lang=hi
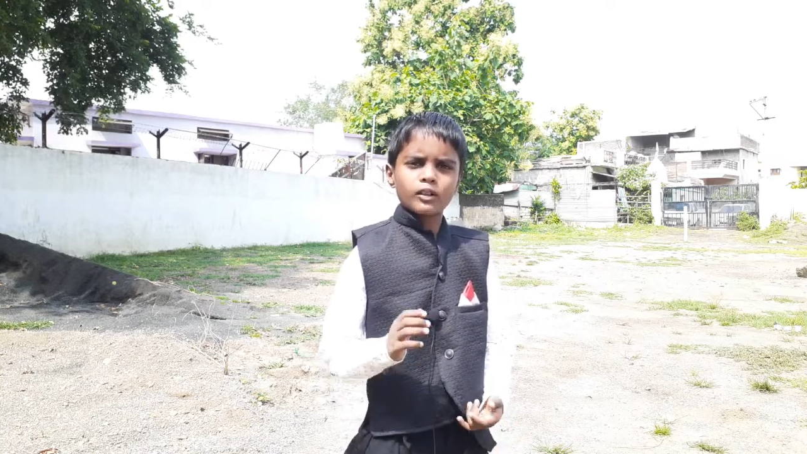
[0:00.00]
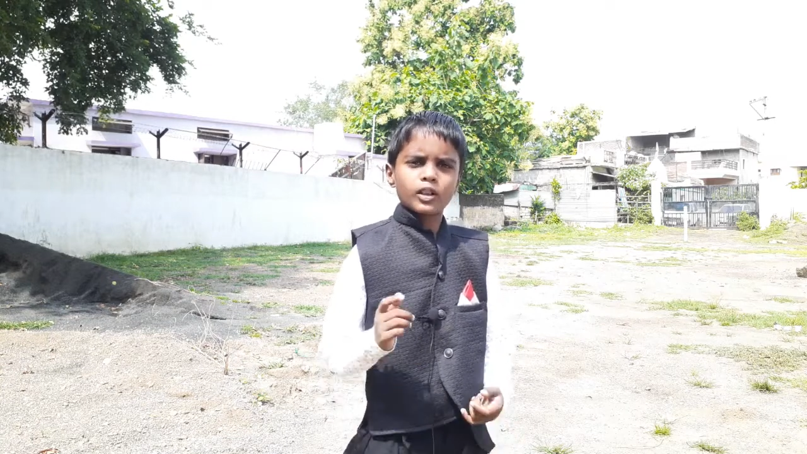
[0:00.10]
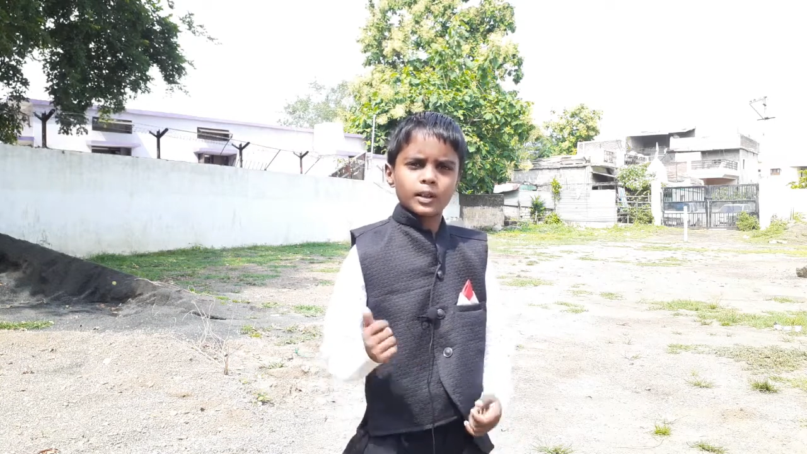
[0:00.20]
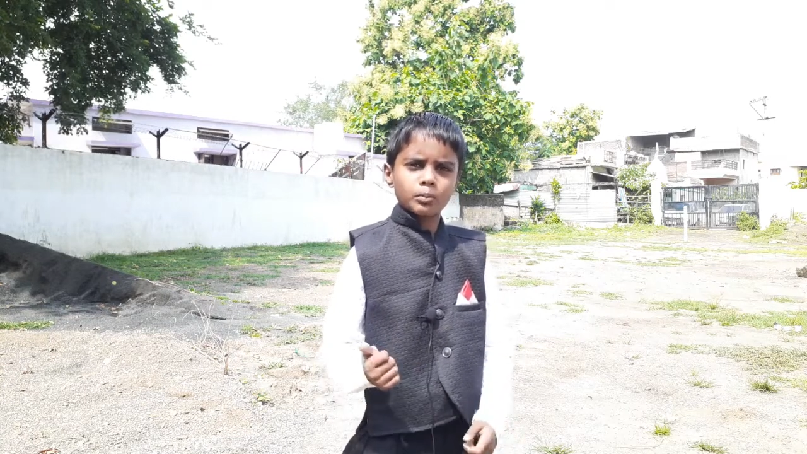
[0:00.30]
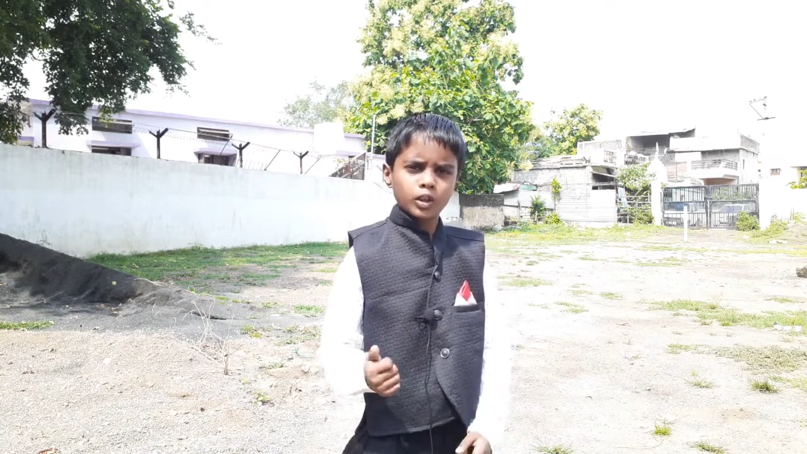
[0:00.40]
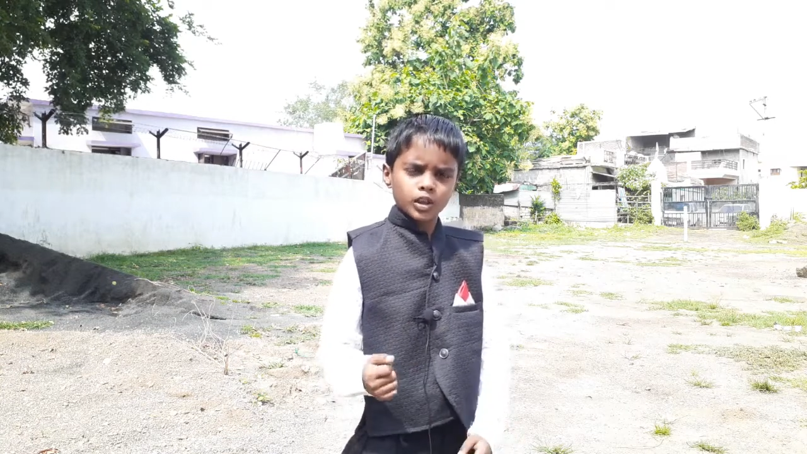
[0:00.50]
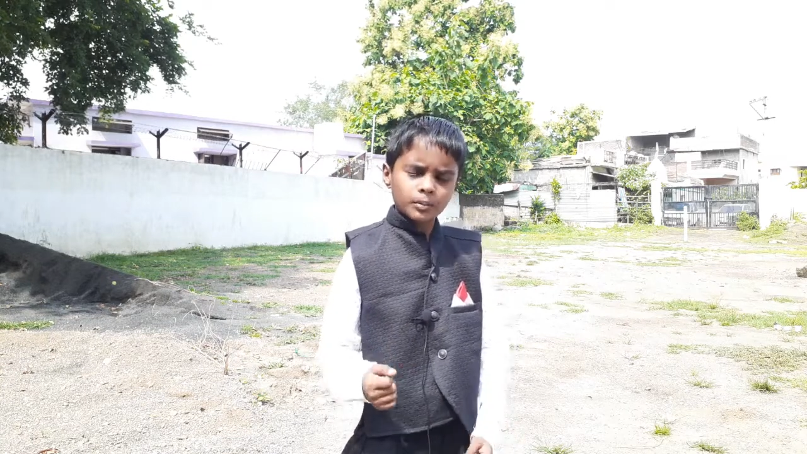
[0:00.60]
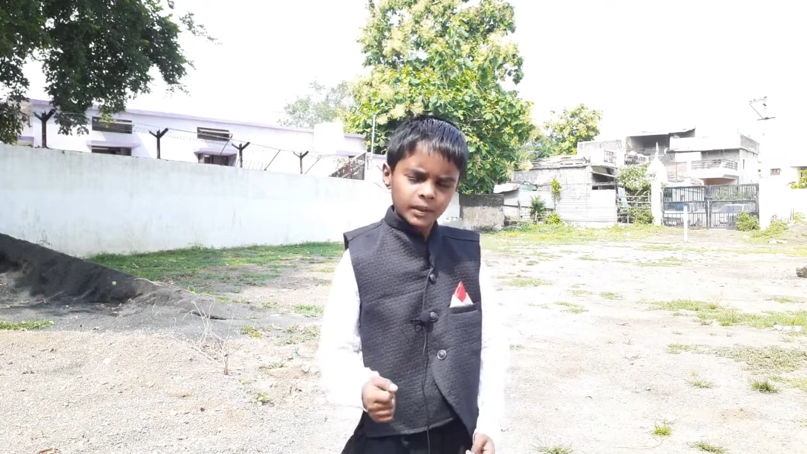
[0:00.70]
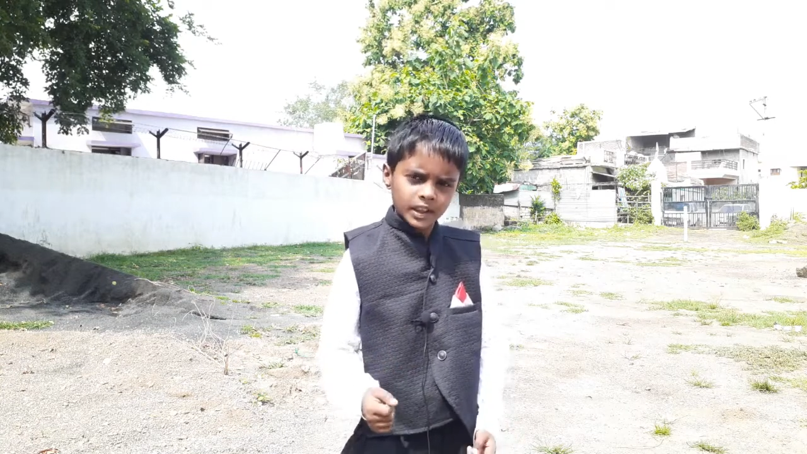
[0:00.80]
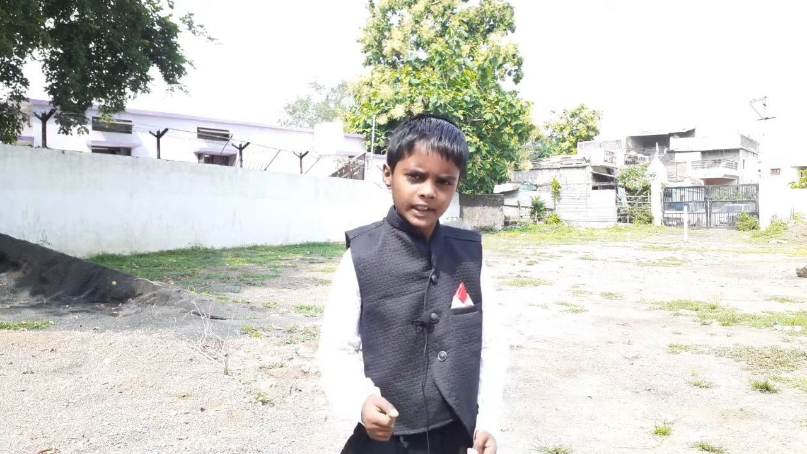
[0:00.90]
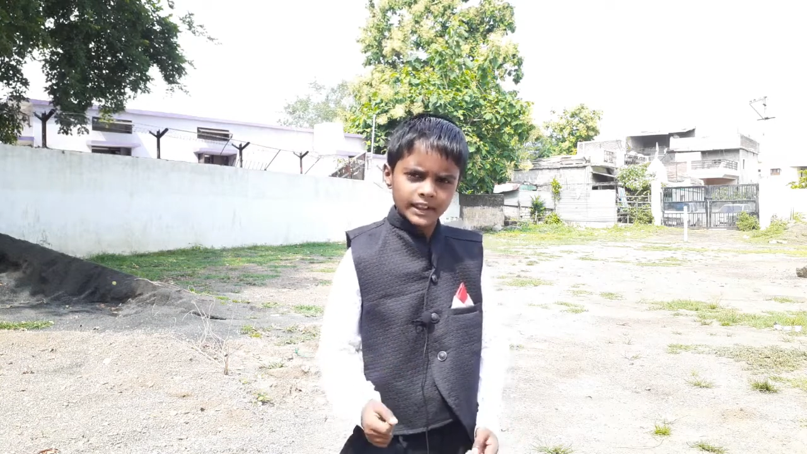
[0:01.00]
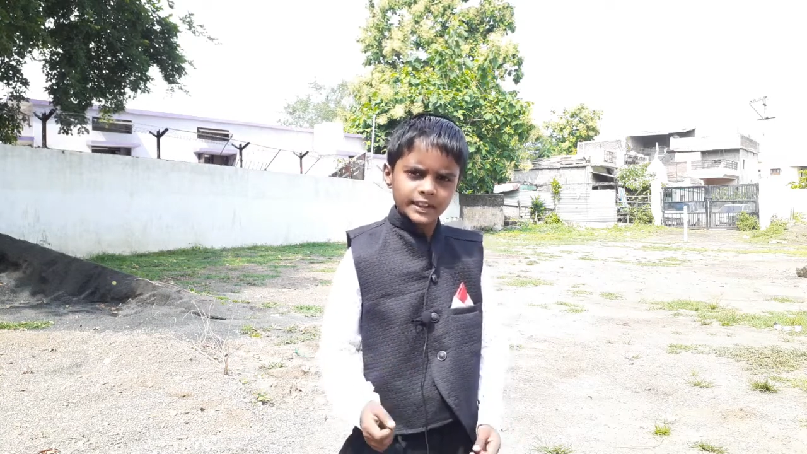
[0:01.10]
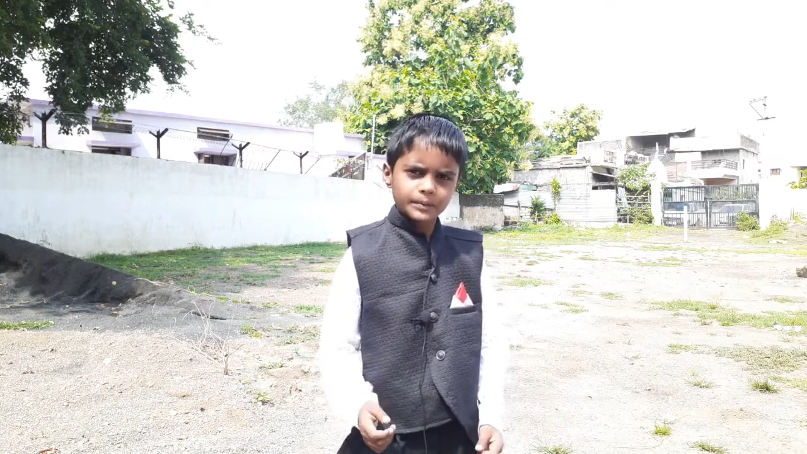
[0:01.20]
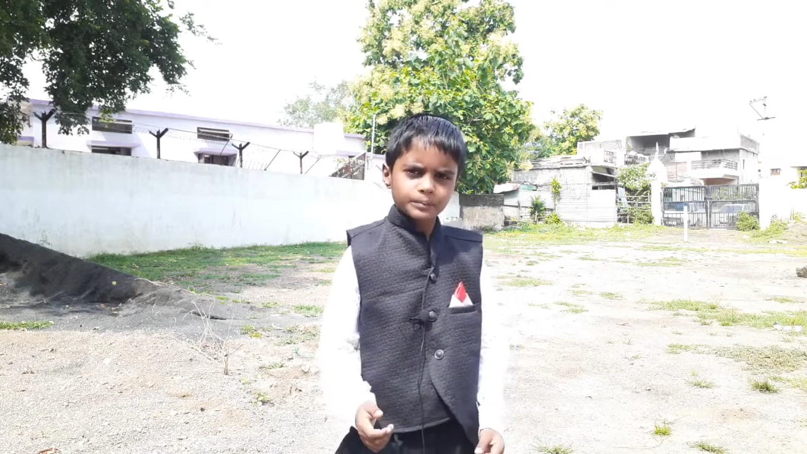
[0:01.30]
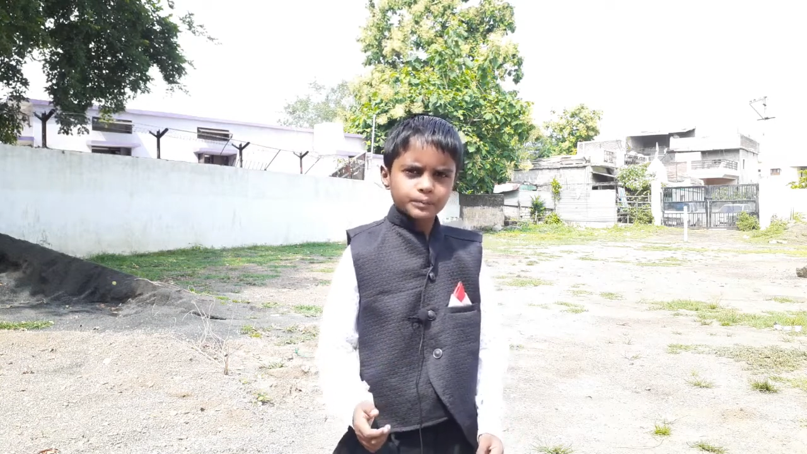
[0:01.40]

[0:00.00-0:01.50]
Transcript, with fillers: और एक बॉटल मिलेगी